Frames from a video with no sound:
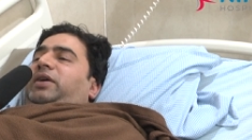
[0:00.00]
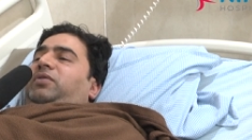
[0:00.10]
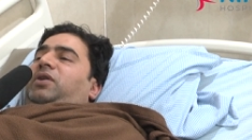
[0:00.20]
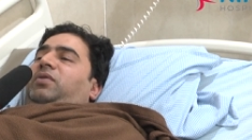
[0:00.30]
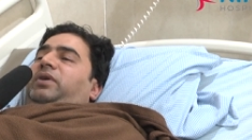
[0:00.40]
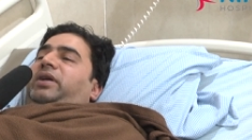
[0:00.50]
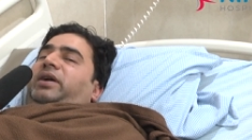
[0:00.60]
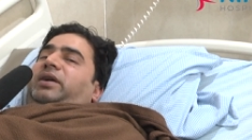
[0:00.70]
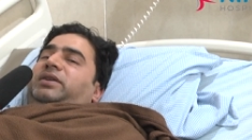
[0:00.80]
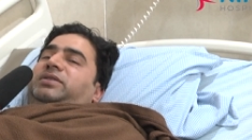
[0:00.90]
లేకుండా ఉంటే
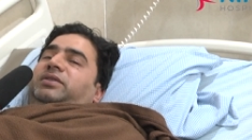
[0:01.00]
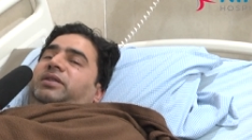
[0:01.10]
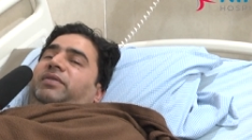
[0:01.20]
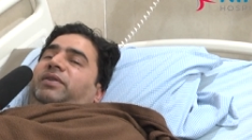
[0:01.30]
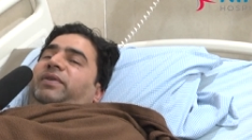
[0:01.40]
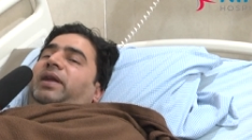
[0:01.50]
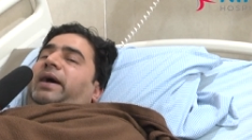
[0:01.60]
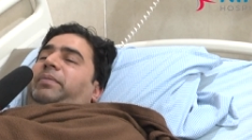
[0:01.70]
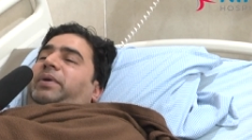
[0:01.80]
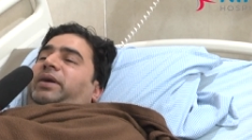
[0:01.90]
అట్లీస్ట్ దే విల్ ఫీల్
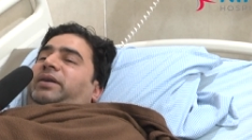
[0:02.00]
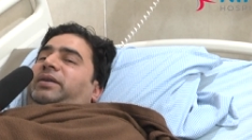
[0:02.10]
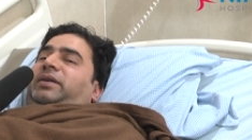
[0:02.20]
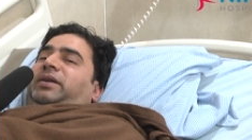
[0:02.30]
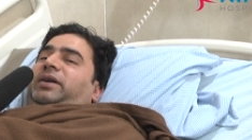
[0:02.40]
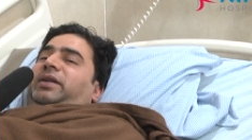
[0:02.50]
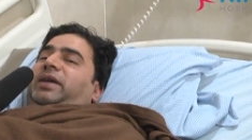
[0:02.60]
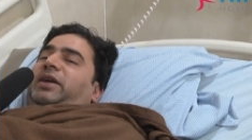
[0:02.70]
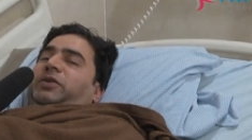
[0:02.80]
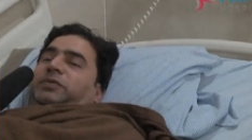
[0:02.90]
హ్యాపీ
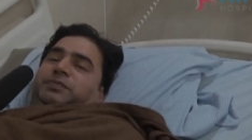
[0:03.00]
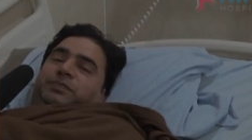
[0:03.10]
థ్యాంక్ యూ